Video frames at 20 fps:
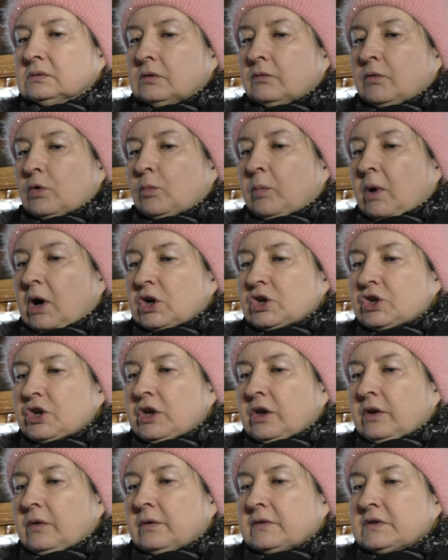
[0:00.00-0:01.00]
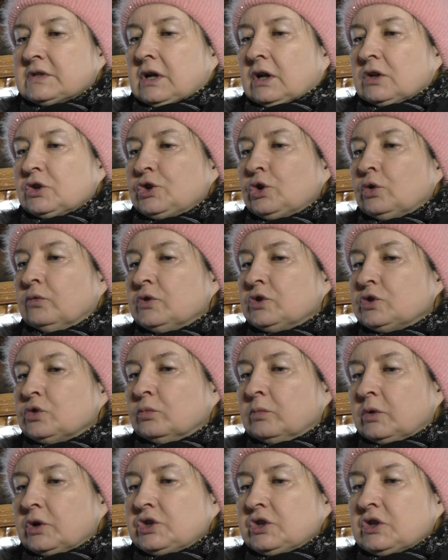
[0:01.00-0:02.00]
в рубашке, с холщовой
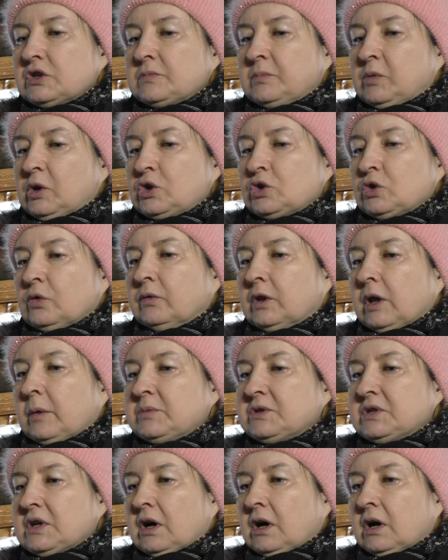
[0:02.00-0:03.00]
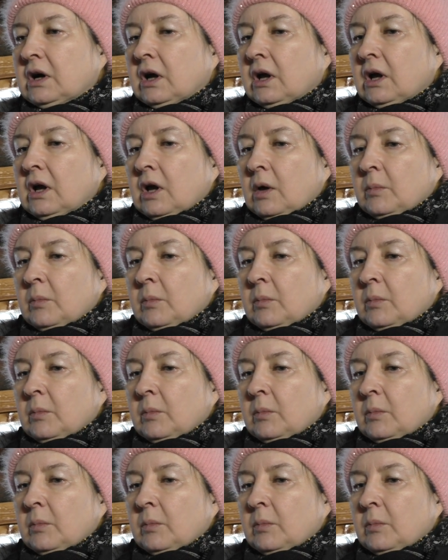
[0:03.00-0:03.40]
сумкой через плечо, в лаптях.